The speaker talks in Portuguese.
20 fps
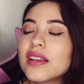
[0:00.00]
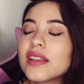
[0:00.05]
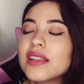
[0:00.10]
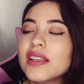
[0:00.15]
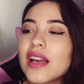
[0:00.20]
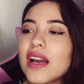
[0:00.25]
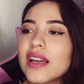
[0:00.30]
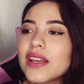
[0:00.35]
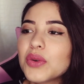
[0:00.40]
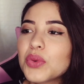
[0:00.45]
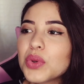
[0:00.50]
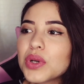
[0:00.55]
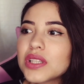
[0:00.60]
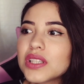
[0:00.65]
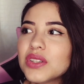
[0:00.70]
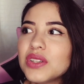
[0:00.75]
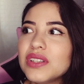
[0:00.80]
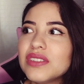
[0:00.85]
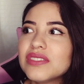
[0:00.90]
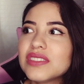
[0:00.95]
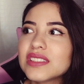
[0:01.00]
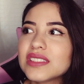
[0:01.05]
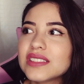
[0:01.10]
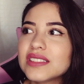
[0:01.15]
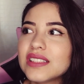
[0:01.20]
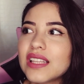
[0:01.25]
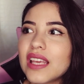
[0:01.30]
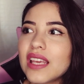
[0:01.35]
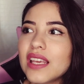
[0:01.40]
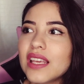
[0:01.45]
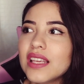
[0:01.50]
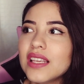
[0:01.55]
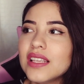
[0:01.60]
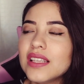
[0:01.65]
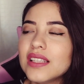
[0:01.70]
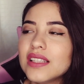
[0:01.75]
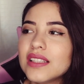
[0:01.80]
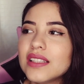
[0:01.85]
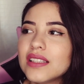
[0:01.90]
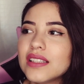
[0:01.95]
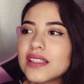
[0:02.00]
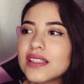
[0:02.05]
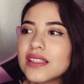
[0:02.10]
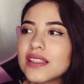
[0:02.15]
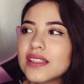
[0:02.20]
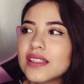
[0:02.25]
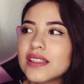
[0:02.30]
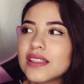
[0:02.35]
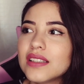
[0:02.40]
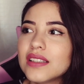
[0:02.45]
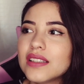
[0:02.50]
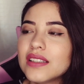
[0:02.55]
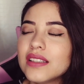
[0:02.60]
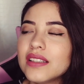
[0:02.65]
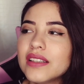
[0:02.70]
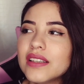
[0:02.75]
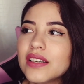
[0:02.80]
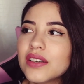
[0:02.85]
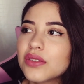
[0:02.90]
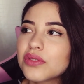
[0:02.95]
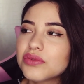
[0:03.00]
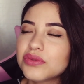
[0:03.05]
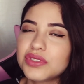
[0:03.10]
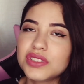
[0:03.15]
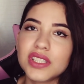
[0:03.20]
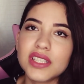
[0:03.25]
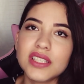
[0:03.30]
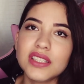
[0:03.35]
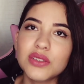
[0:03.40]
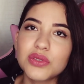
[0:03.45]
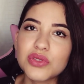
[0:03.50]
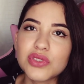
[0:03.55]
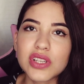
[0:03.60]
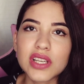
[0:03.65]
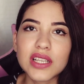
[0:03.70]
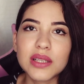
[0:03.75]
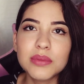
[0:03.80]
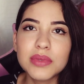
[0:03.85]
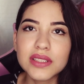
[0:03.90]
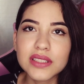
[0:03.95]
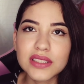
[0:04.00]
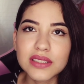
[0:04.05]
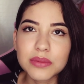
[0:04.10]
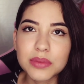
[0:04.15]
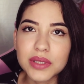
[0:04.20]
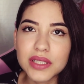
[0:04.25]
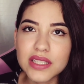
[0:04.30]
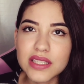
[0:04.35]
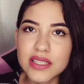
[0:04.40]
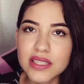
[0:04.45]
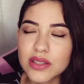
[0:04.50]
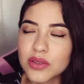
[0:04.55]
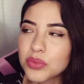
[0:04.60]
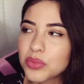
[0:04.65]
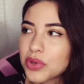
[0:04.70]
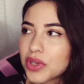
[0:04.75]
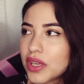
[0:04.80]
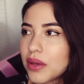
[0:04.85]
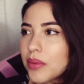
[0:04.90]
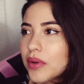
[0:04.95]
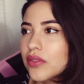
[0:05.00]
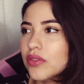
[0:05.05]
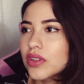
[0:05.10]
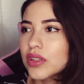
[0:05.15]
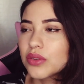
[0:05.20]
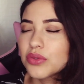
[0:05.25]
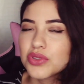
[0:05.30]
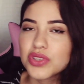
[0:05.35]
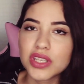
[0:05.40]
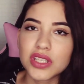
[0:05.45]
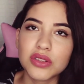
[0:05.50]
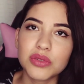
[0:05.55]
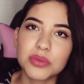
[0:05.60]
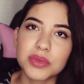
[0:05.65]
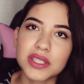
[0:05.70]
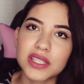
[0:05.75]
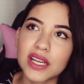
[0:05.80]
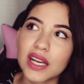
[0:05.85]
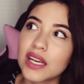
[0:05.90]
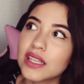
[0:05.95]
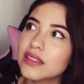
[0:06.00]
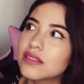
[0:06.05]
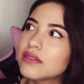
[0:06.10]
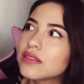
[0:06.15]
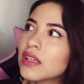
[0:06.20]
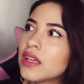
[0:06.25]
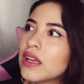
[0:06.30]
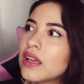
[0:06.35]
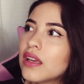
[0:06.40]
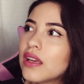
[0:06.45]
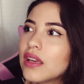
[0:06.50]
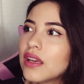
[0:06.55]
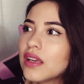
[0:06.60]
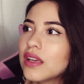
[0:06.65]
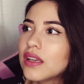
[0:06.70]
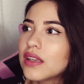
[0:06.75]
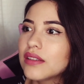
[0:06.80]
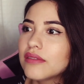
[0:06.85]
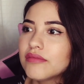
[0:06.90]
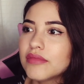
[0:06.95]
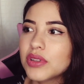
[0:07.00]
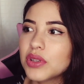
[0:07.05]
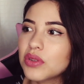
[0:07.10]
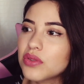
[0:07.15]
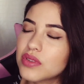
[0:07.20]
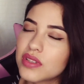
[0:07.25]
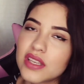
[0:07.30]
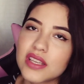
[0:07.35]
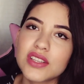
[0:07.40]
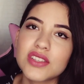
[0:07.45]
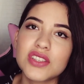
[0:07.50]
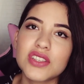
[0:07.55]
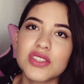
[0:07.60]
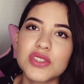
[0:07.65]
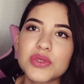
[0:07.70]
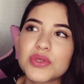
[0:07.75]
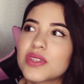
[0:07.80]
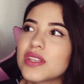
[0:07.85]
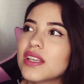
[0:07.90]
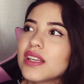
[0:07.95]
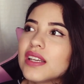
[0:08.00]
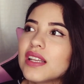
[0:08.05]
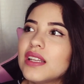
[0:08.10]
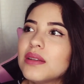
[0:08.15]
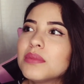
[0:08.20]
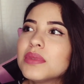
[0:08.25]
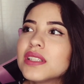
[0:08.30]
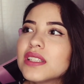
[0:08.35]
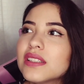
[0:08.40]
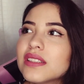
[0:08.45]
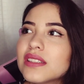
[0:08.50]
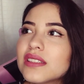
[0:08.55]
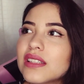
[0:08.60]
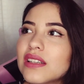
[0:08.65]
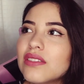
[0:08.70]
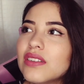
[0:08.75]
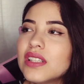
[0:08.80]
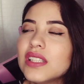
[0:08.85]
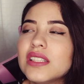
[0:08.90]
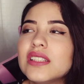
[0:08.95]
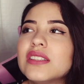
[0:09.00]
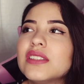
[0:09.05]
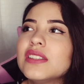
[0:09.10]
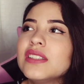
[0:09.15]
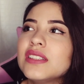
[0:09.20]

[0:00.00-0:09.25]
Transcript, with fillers: E aí quando eu levantei e eu não sei de onde aquela banana apareceu, porque minha avó não tinha ido no mercado. Eu não sei, gente. Eu sei que aquela banana tava ali.